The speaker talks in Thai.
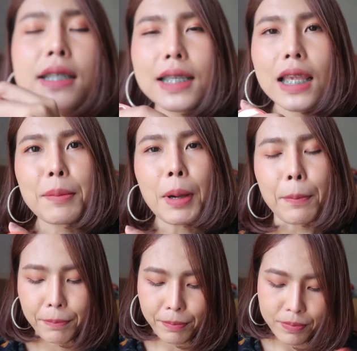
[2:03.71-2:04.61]
สีแบบ
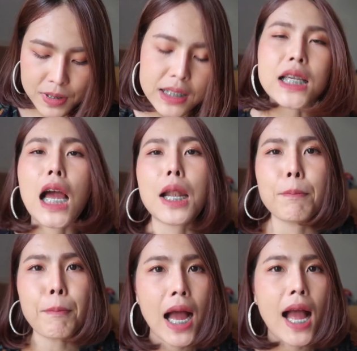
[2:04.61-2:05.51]
สีชัด
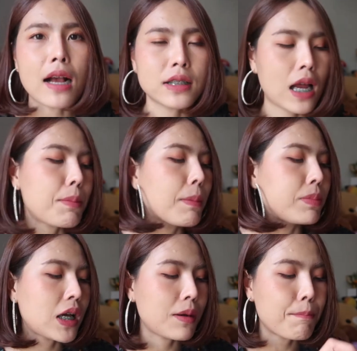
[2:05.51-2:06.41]
มากชัดแบบ
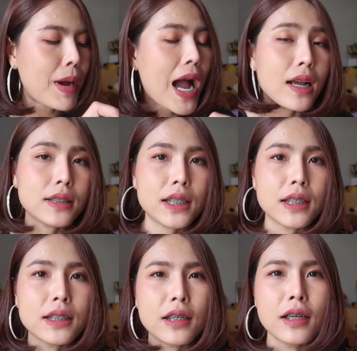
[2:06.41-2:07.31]
ชัดมากจริ
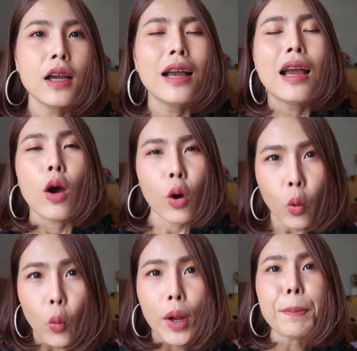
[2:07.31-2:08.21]
งๆ คือ
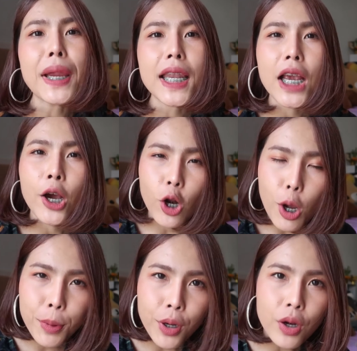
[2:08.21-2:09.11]
ควรมีในคร
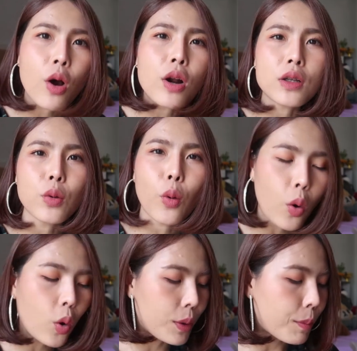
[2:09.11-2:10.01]
อบครองนะ ทุก
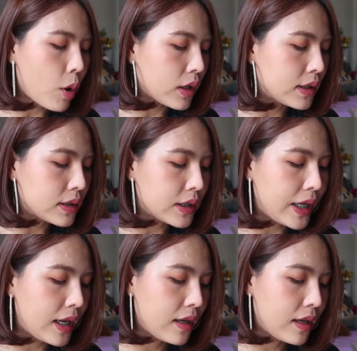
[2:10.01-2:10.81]
คนบอกเลย